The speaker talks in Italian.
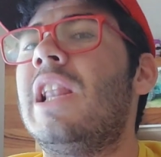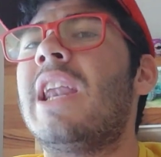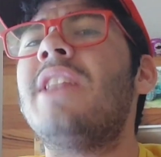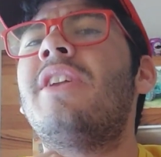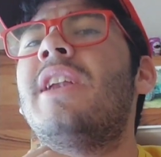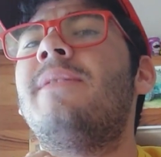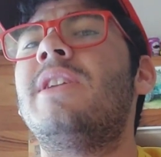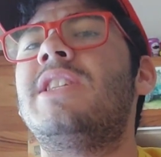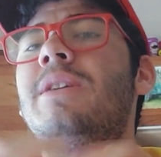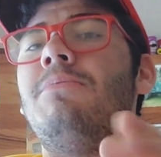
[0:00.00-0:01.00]
Gli aratri
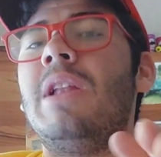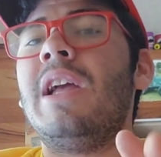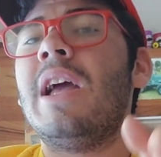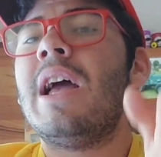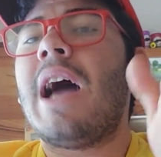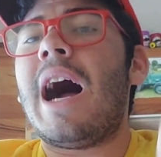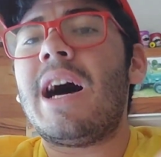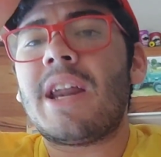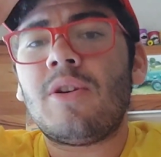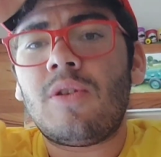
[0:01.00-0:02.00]
reversibili
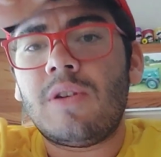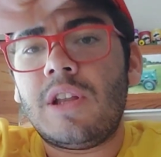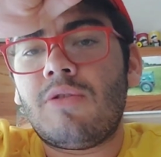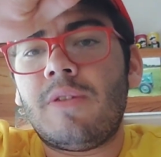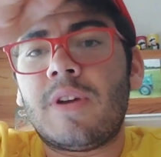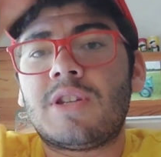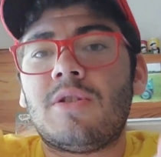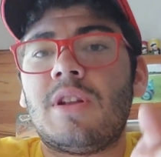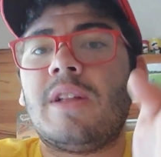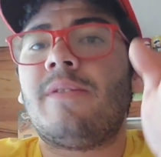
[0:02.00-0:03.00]
arano in
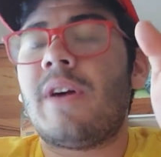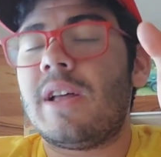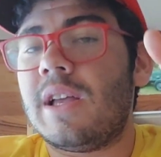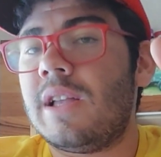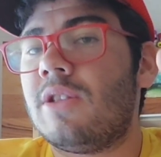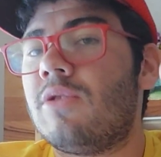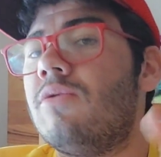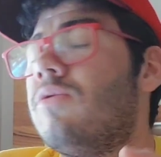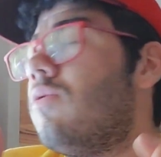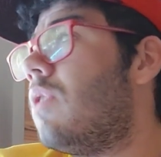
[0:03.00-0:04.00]
due, in
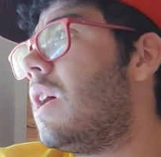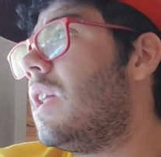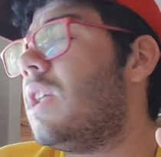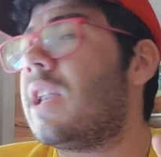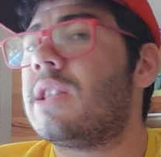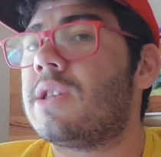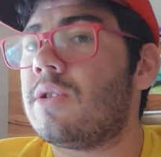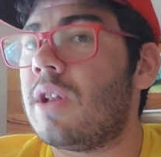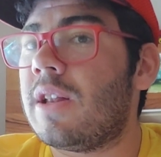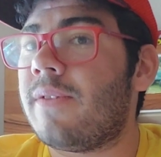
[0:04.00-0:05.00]
due
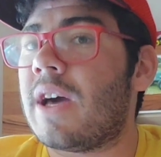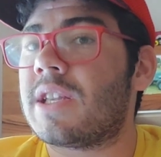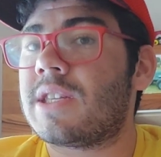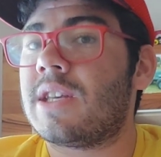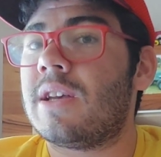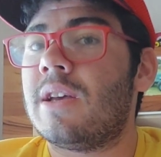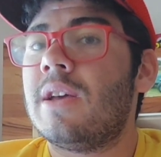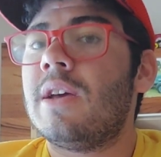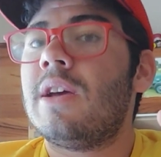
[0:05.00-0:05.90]
direzioni diverse.